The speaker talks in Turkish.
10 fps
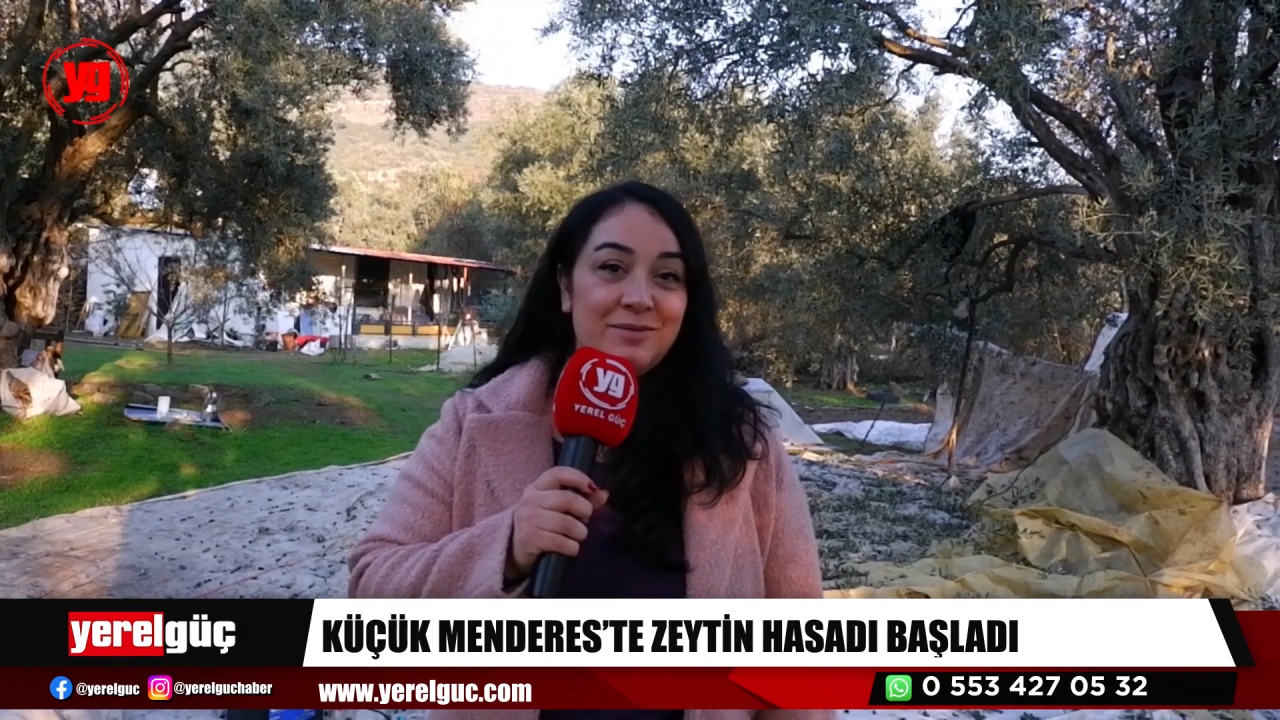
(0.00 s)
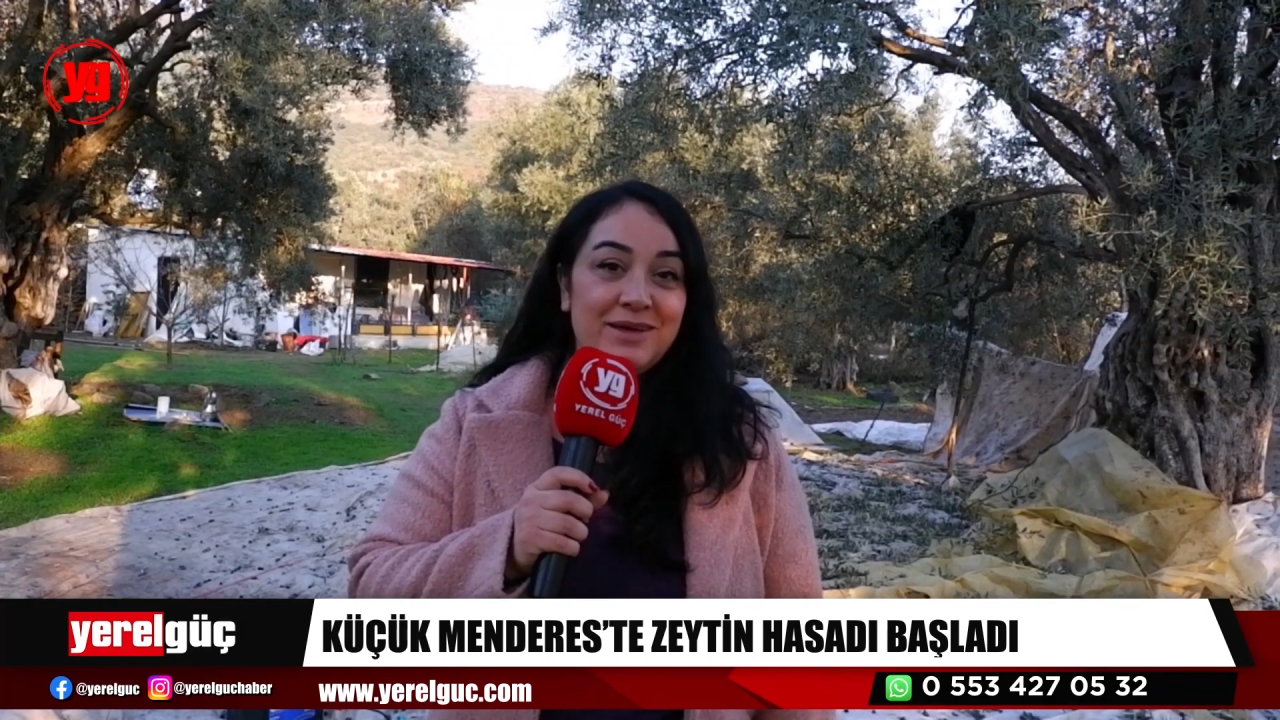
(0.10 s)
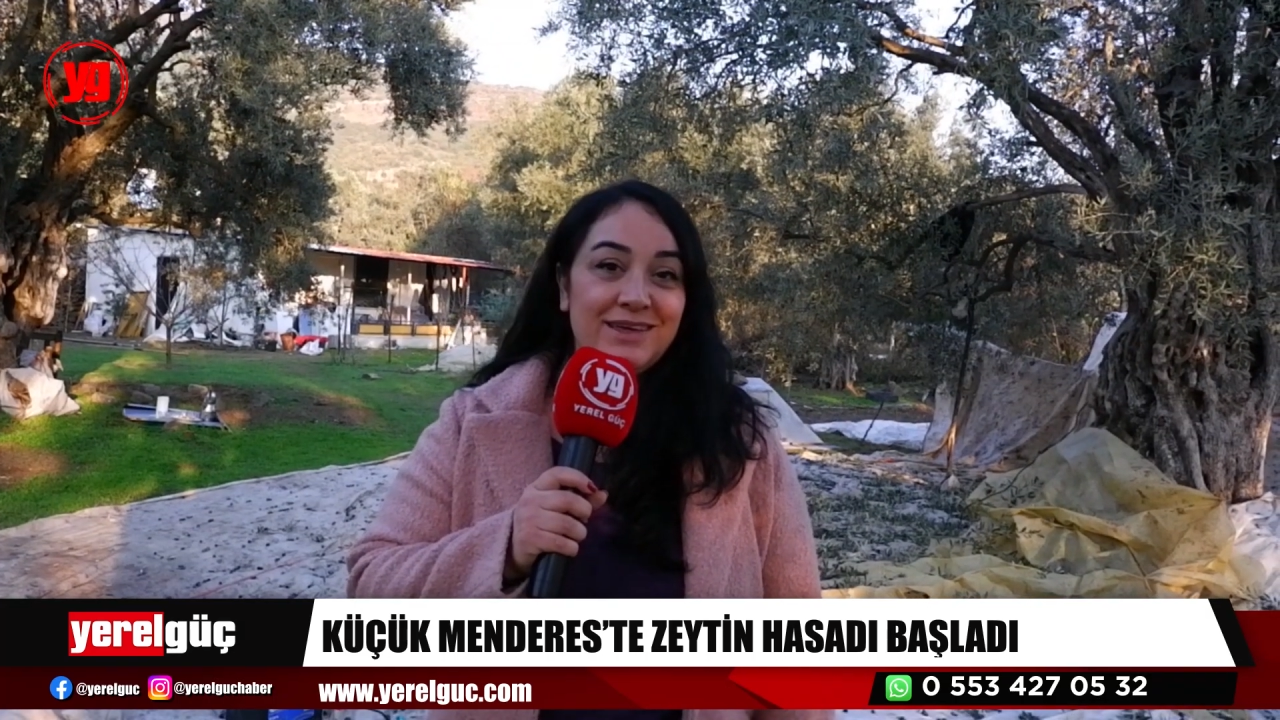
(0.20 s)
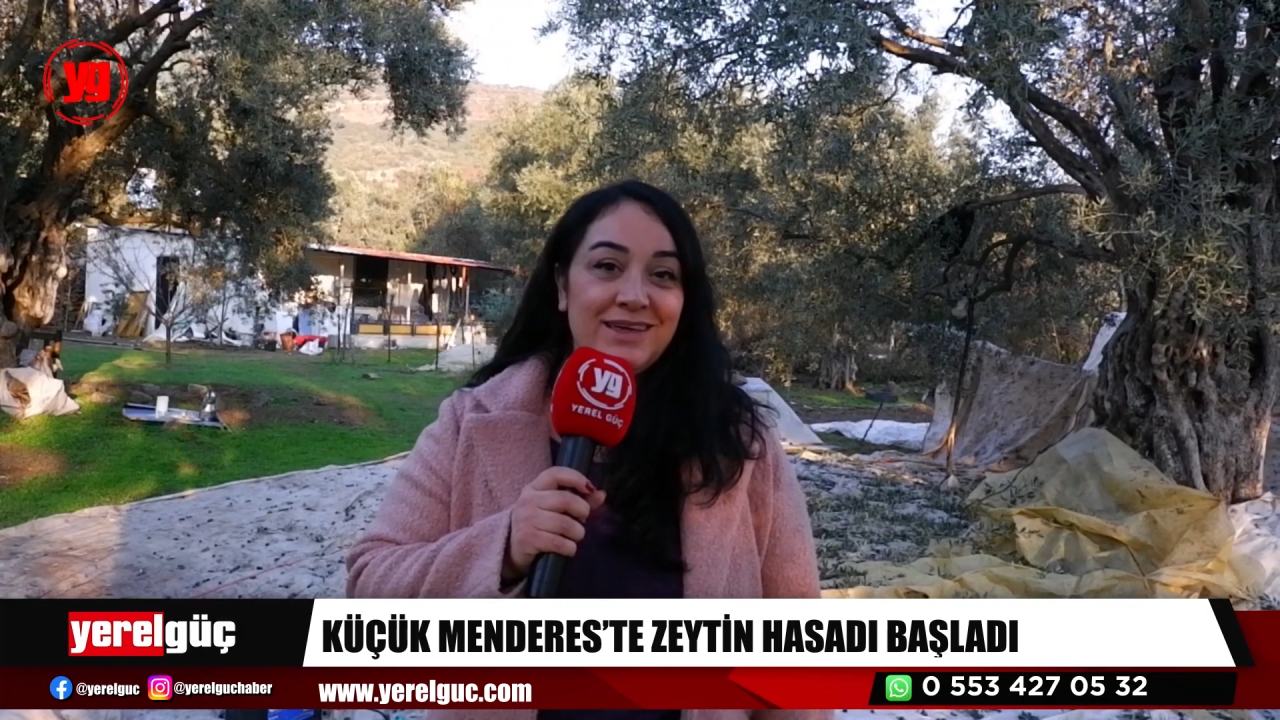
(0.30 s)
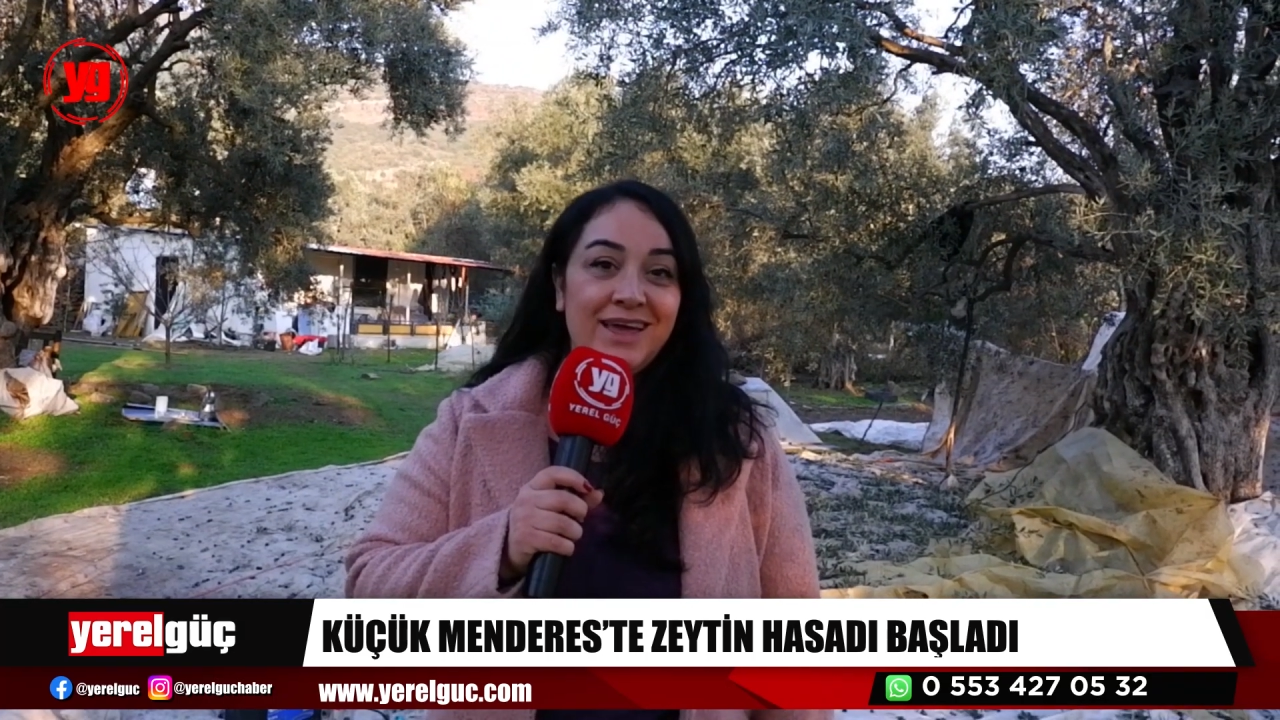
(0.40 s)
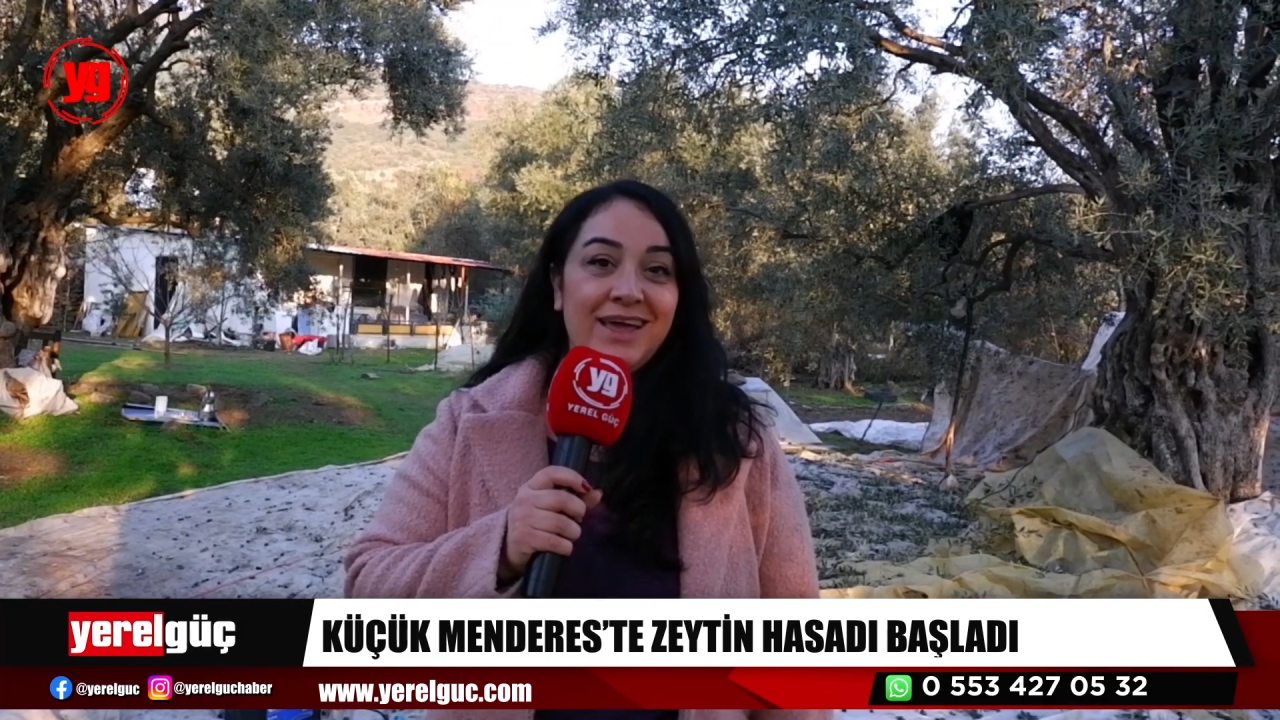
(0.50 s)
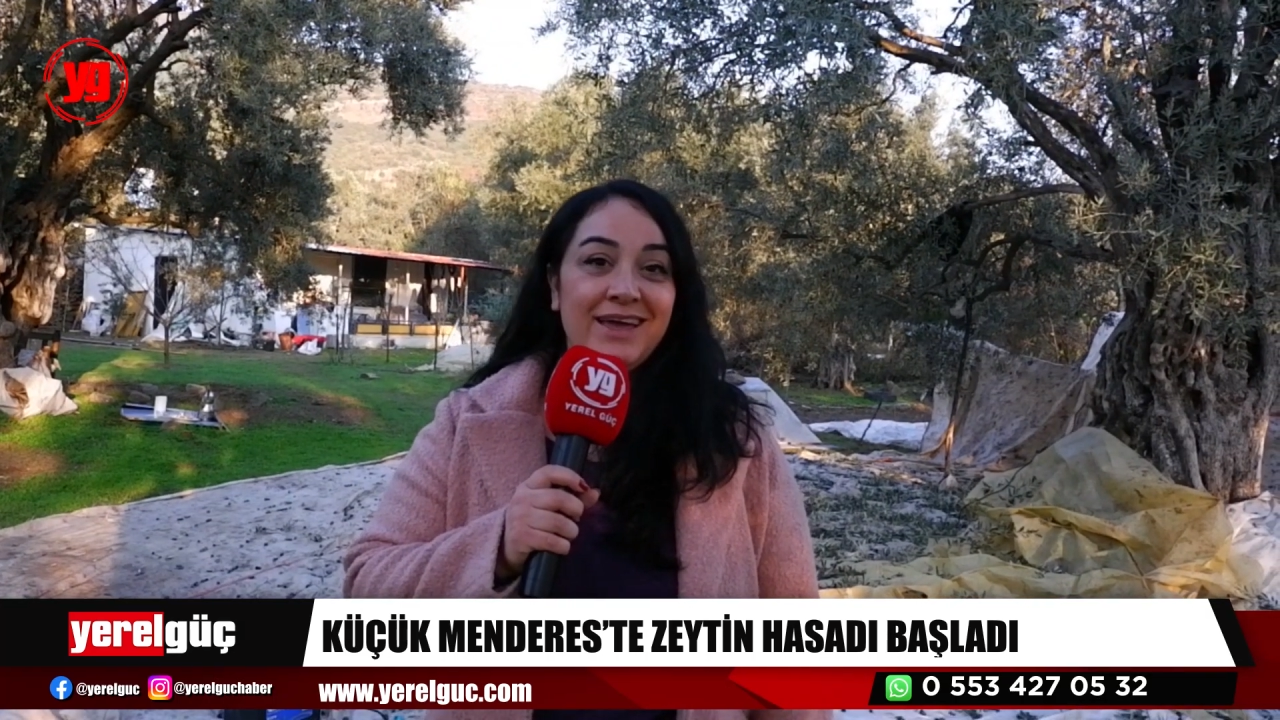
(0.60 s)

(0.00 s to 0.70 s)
demek